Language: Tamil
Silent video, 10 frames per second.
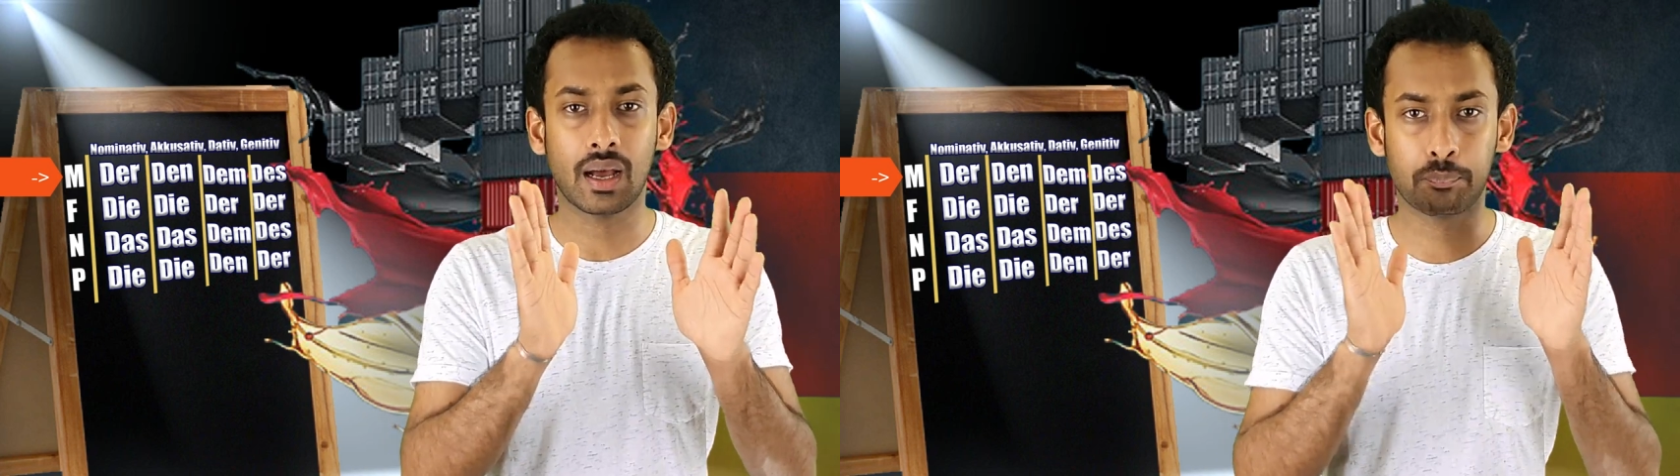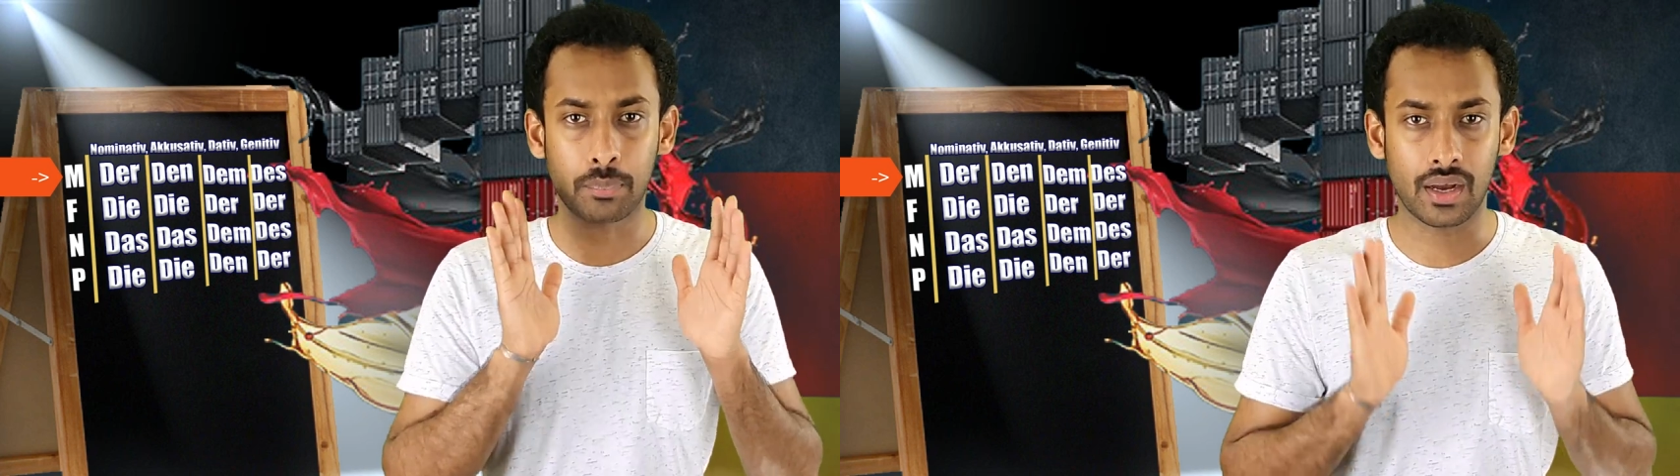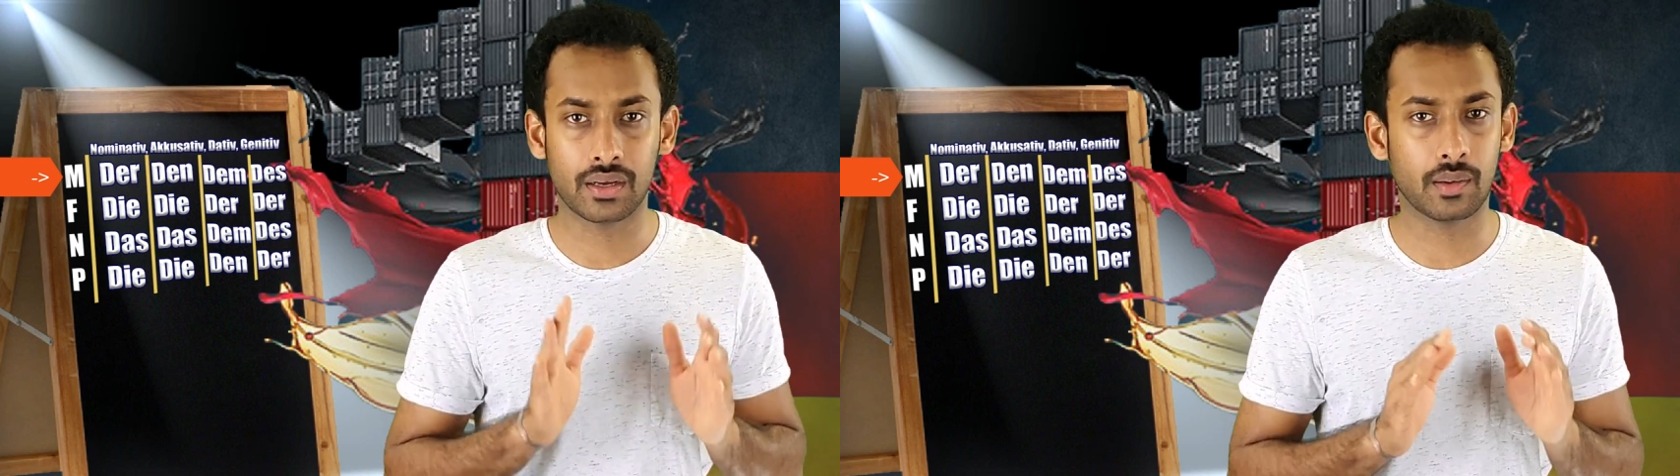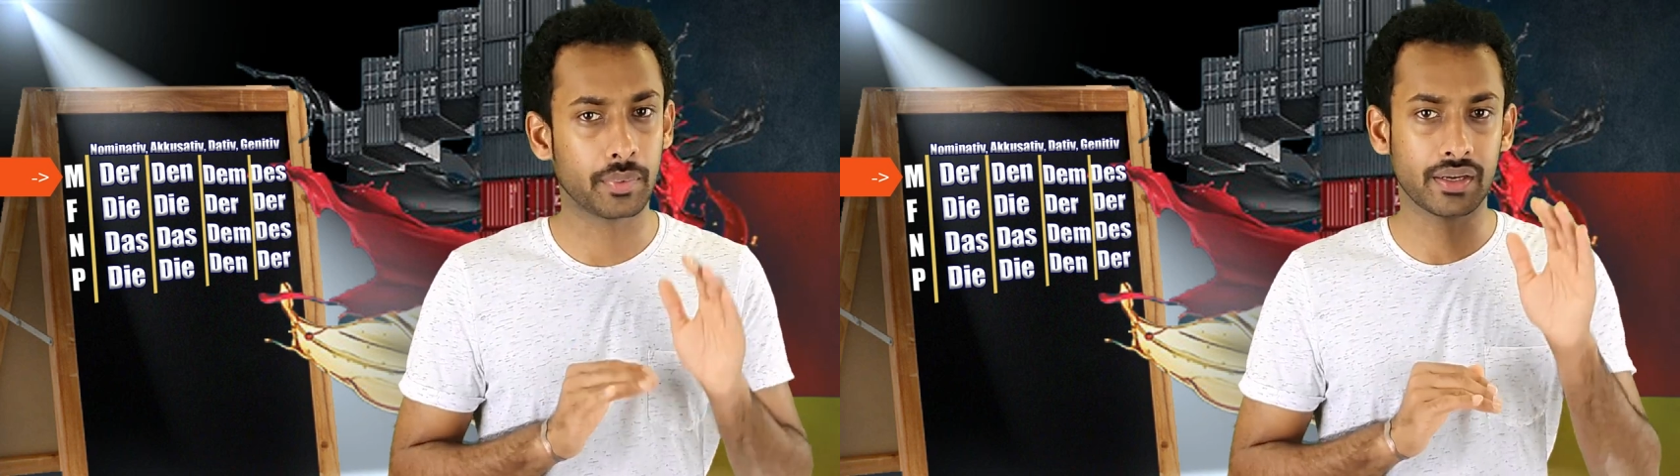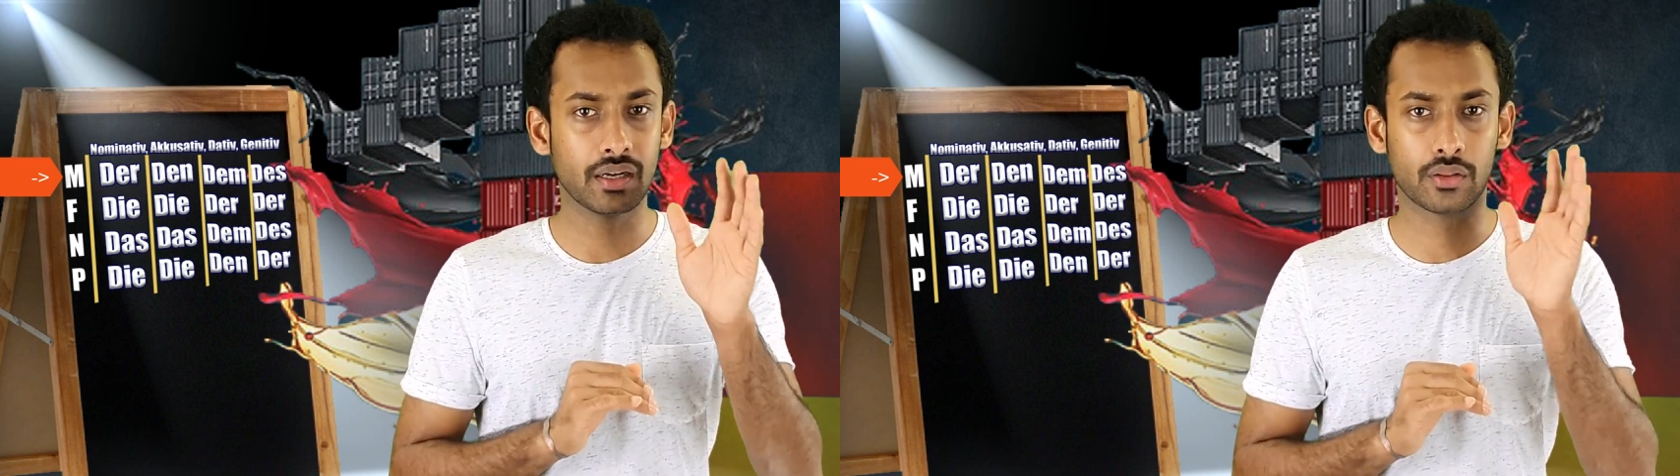அப்பா
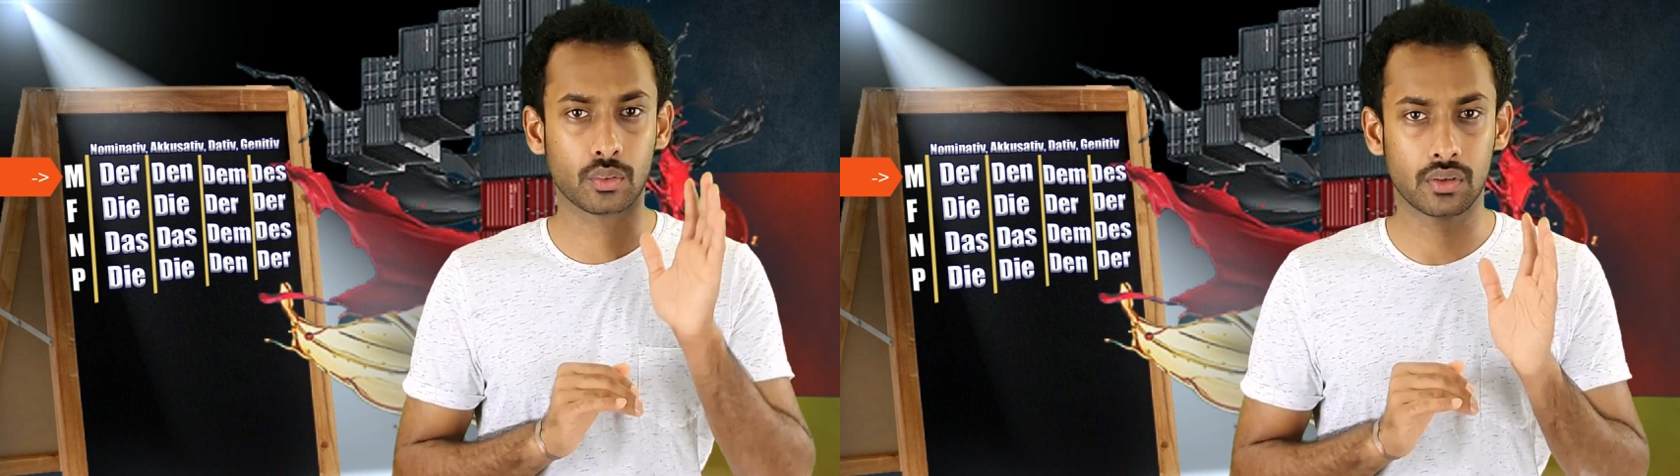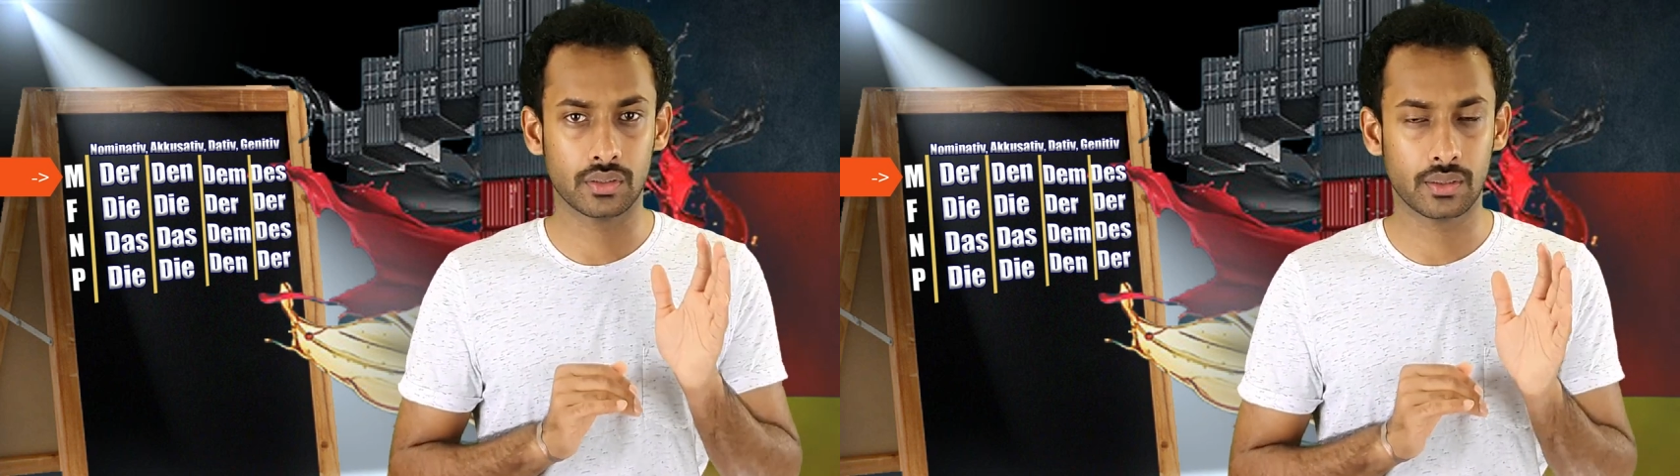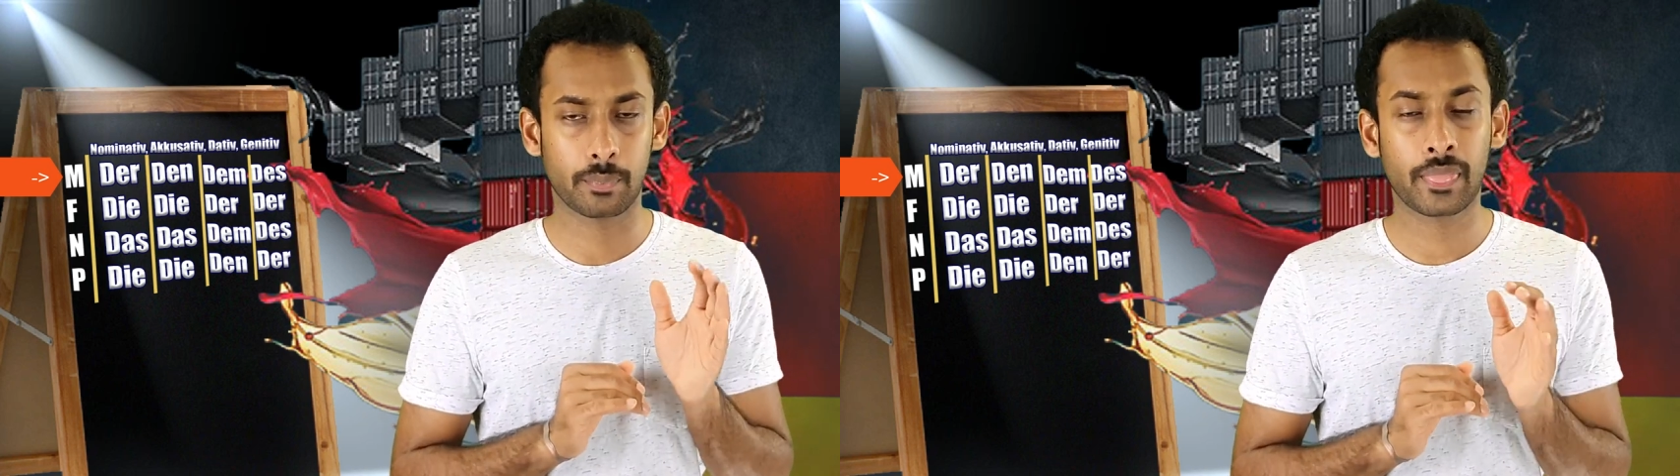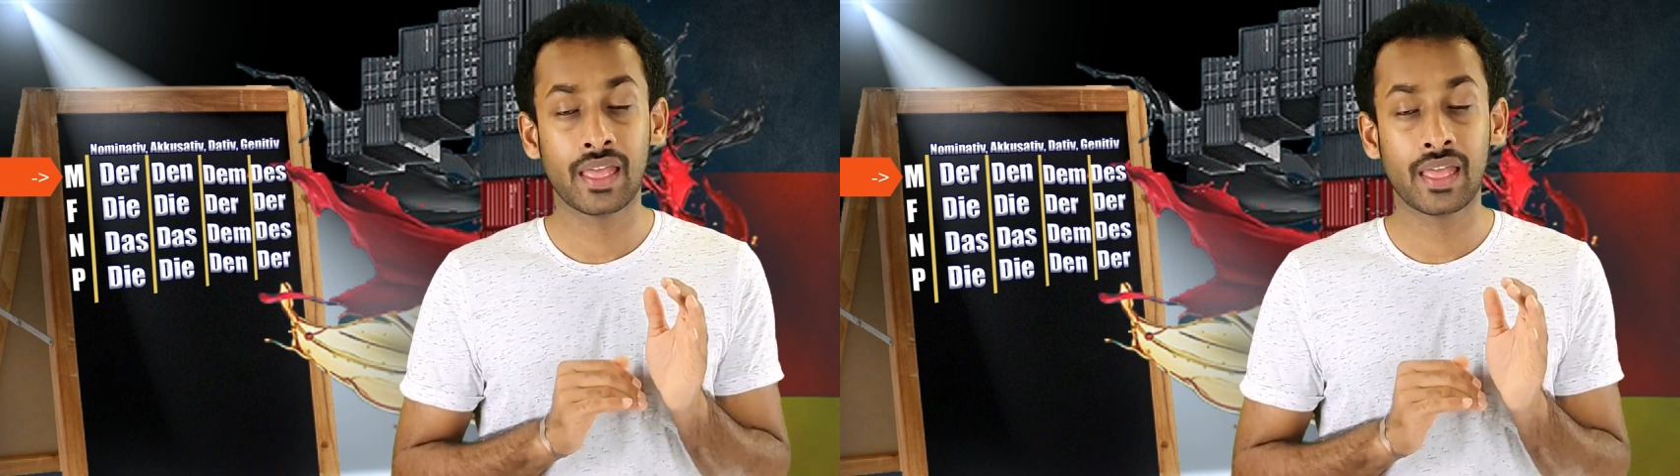அப்படின்னு எடுத்துக்கொள்ளுங்க